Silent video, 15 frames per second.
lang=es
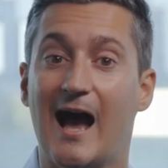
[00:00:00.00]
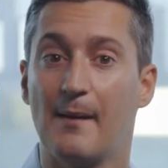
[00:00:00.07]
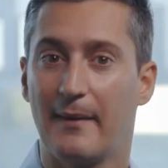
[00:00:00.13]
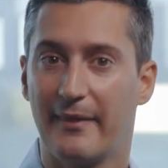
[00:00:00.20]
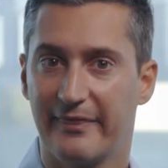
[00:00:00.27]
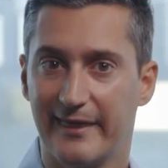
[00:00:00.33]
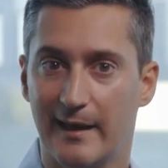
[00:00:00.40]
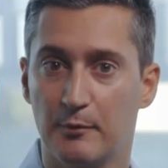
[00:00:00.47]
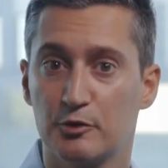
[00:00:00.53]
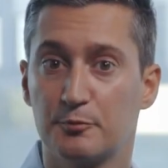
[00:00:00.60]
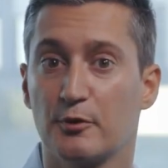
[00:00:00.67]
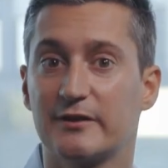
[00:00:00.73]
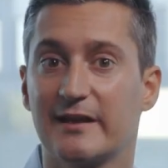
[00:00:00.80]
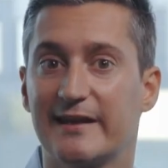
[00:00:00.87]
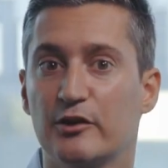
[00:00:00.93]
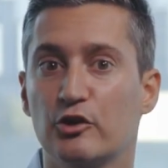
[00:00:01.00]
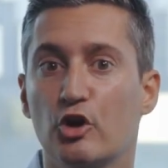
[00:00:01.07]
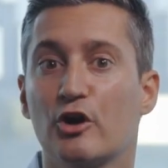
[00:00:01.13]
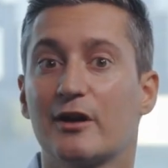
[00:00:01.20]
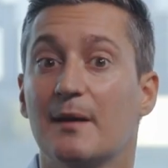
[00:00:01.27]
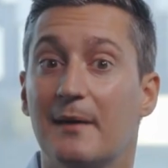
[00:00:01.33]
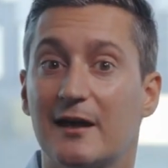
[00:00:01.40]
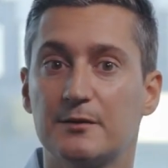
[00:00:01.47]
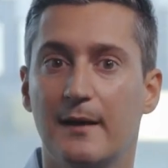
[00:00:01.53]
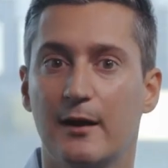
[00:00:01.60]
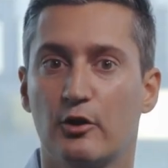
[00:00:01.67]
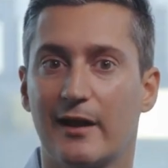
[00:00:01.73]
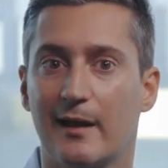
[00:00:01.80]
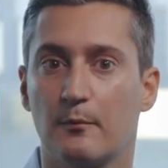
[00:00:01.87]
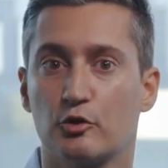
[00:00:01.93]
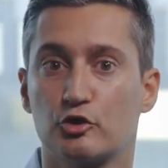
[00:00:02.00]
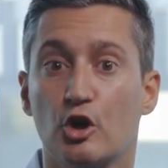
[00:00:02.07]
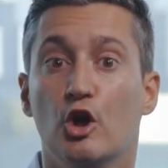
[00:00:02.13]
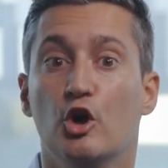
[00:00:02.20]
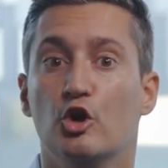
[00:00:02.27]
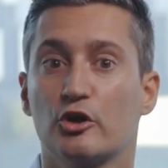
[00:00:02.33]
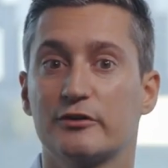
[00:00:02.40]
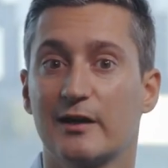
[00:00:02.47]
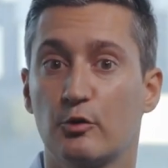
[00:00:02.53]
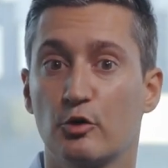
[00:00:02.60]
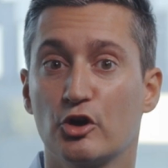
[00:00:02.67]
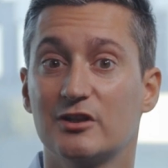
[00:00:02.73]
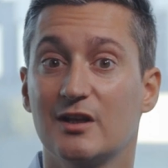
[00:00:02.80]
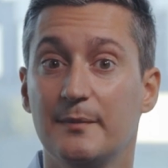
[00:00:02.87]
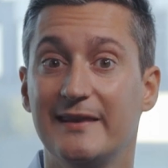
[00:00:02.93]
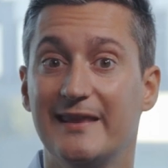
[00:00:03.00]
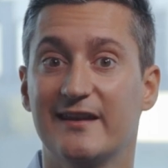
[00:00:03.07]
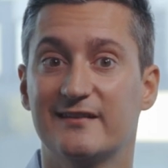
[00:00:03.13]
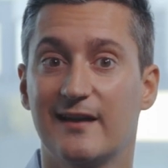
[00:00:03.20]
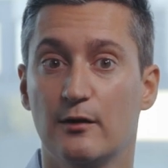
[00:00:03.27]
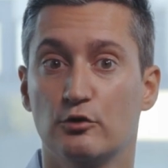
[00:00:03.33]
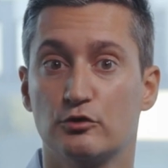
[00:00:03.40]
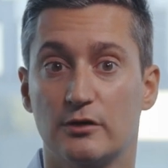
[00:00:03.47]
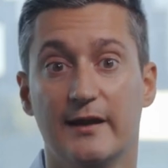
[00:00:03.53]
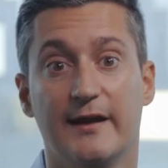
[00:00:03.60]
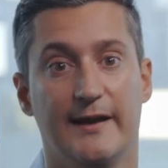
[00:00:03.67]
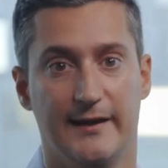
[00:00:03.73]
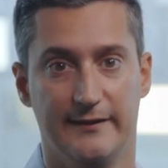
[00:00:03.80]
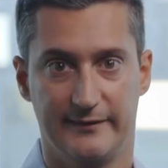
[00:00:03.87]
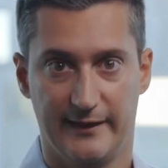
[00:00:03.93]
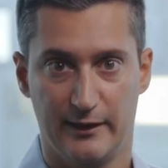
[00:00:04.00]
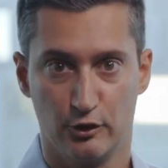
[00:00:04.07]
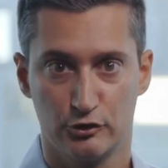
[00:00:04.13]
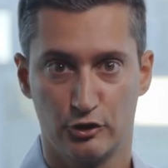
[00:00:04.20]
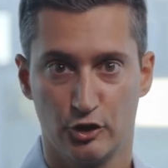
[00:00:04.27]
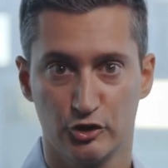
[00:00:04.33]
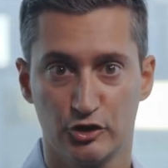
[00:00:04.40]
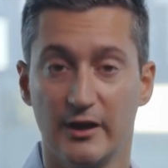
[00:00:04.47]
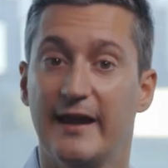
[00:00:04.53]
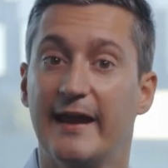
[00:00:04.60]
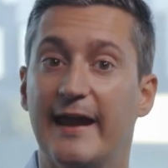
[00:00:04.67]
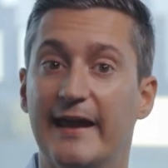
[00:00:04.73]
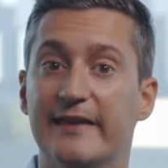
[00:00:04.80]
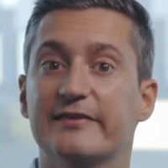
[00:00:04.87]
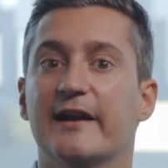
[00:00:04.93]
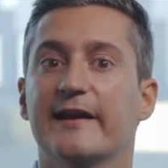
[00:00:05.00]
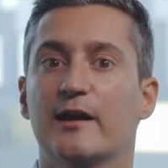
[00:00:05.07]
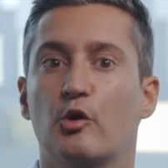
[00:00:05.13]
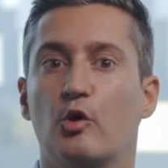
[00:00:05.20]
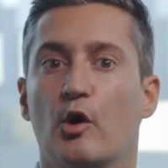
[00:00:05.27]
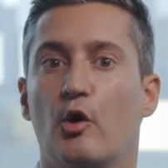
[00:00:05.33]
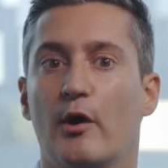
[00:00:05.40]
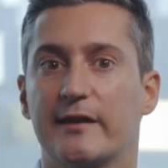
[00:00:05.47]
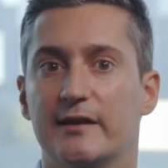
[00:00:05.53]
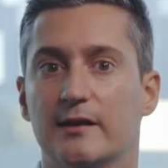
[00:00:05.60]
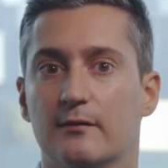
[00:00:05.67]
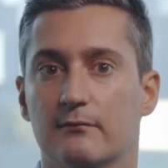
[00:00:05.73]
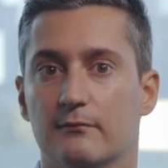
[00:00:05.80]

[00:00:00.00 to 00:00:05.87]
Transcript: Avanzamos protegiendo lo que más valoramos. Los seguros de vida y salud, entre otros, entran en juego aquí.